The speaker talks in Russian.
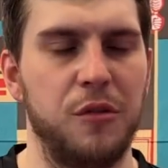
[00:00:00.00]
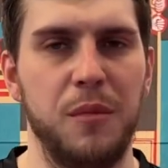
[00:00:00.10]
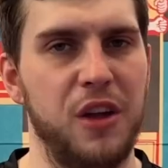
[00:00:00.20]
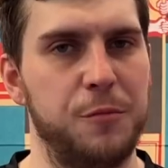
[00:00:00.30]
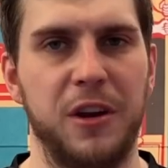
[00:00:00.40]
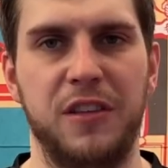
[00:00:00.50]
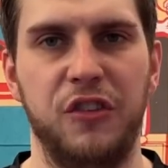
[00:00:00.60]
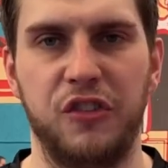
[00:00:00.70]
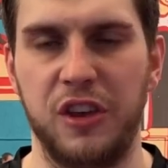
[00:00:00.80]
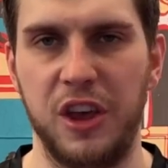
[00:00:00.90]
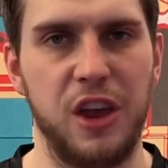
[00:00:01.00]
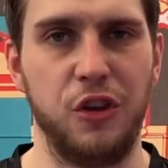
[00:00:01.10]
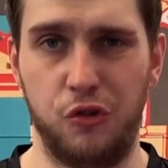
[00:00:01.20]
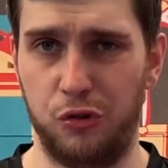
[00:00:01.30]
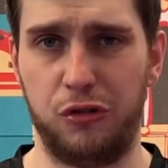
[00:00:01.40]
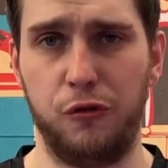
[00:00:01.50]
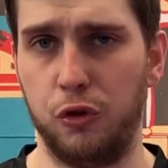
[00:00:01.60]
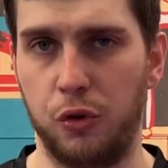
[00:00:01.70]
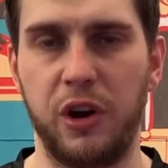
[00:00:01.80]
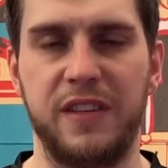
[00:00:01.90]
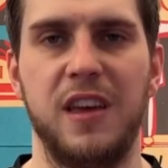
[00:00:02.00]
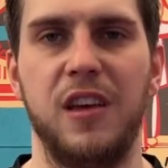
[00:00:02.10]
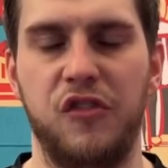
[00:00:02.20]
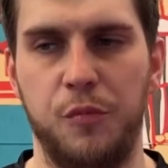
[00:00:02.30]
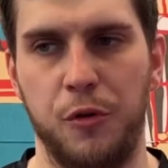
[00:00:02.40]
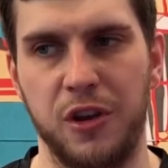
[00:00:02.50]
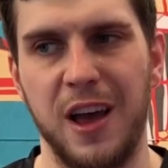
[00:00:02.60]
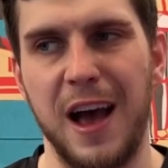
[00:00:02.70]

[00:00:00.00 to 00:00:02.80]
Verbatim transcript: мяч практически я не чувствую, ну хотя есть шпонь,